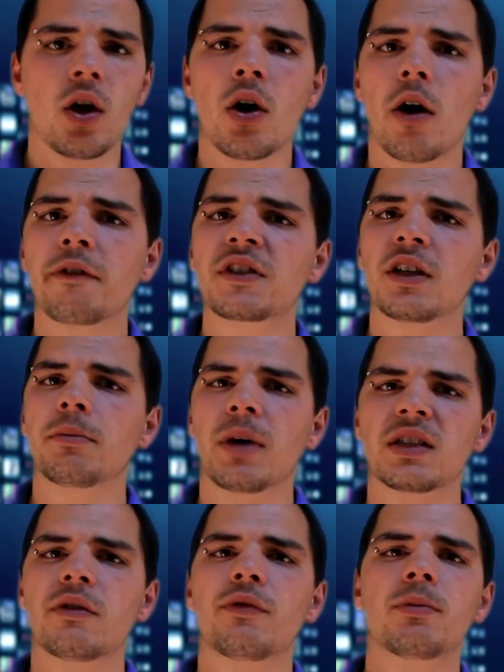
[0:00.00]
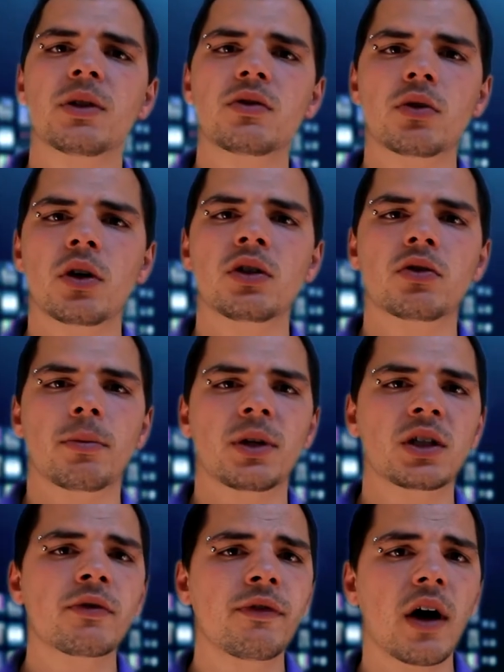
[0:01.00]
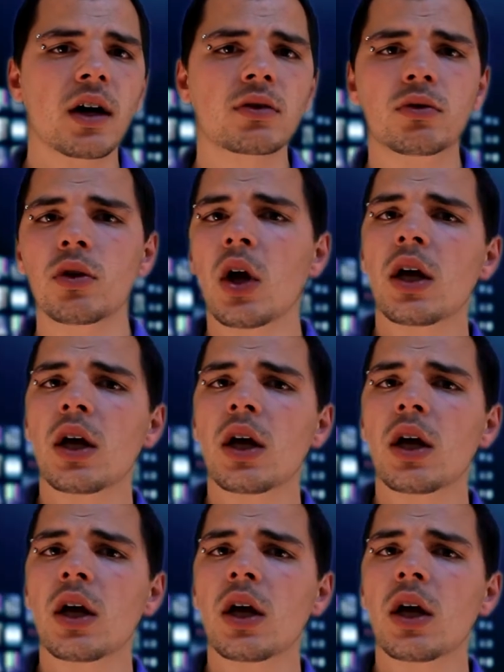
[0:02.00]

oferecendo mais informações sobre este facto